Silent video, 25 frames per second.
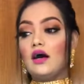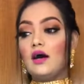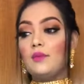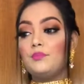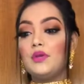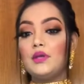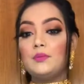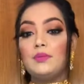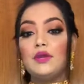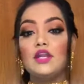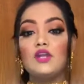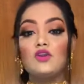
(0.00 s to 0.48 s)

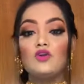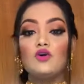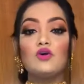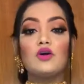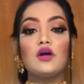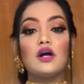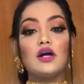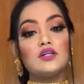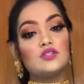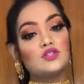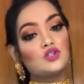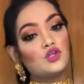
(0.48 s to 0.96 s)
বিভিন্ন
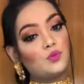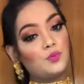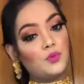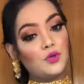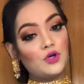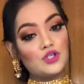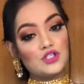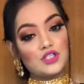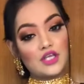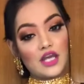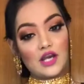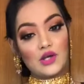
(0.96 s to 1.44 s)
গার্লস
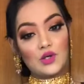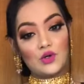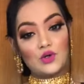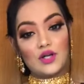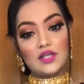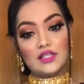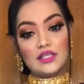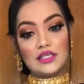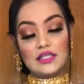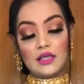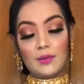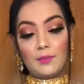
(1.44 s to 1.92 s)
গ্রুপেও শেয়ার
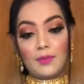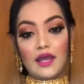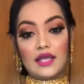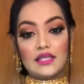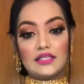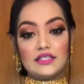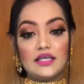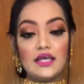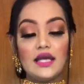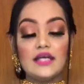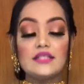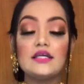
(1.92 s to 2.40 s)
করে দিতে পারেন
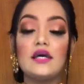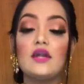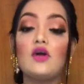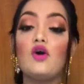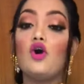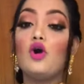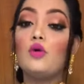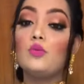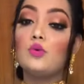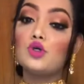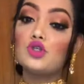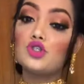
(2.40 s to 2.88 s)
ঠিক আছে আর
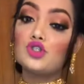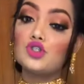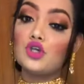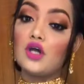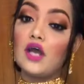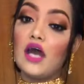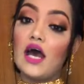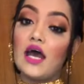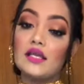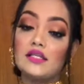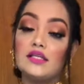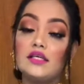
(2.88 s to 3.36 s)

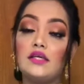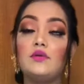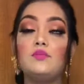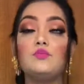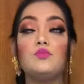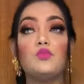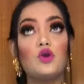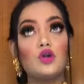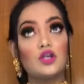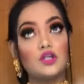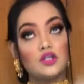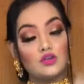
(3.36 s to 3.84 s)
অবশ্যই একটা
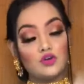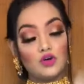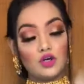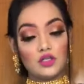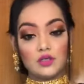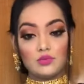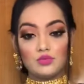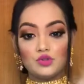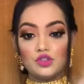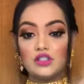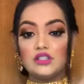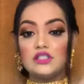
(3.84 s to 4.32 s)
ইম্পর্ট্যান্ট
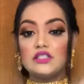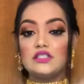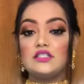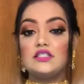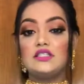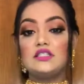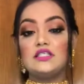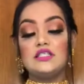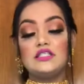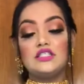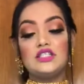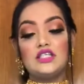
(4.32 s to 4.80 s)
কথা বলে
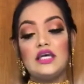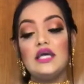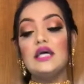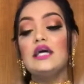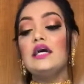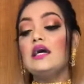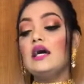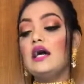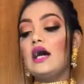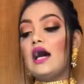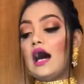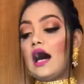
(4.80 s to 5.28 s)
দিচ্ছি যে
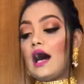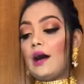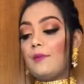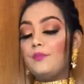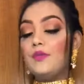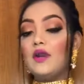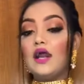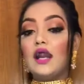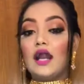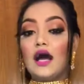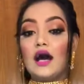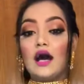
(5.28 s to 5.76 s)

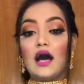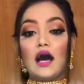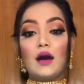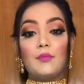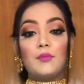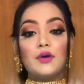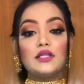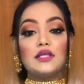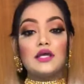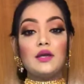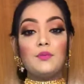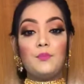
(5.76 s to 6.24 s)
আপনারা
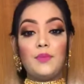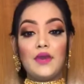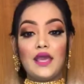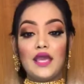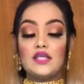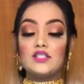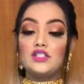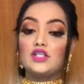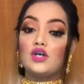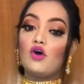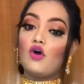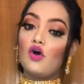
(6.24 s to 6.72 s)
আমাদের
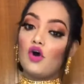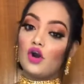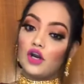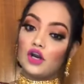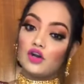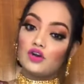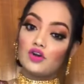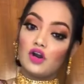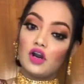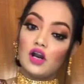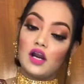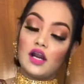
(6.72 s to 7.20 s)
পেজে
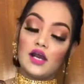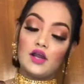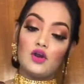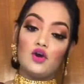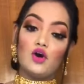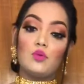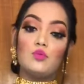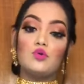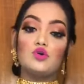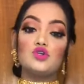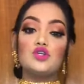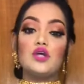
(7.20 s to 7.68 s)
অর্ডার করার আগে
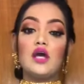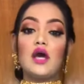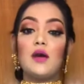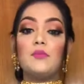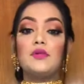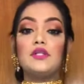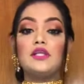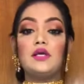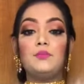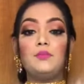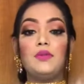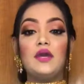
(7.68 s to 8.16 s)
অবশ্যই
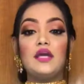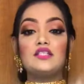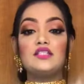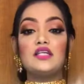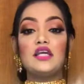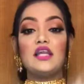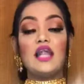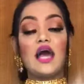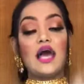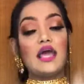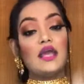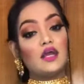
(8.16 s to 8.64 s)
আমাদের পেজে
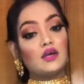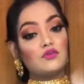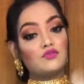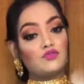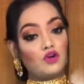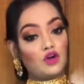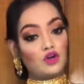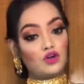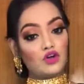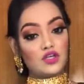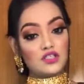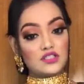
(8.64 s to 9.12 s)
লাইক আর
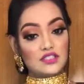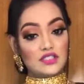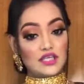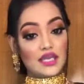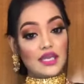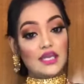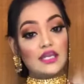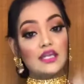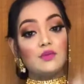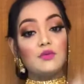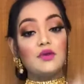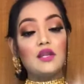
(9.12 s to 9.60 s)
ফলোয়ার্স
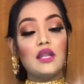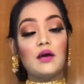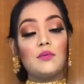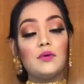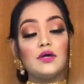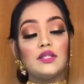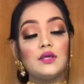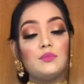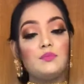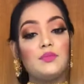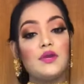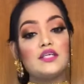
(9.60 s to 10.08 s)
দেখে নেবেন
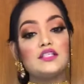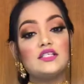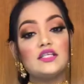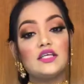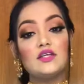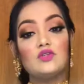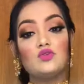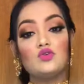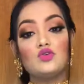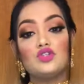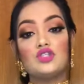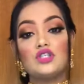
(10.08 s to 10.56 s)
আমাদের আমাদের পেজে
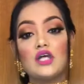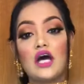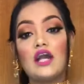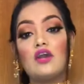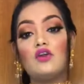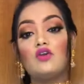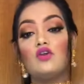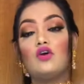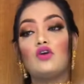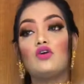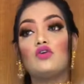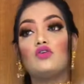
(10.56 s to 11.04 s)
কিন্তু চার
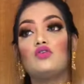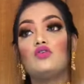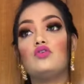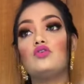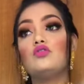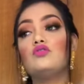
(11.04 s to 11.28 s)
লক্ষ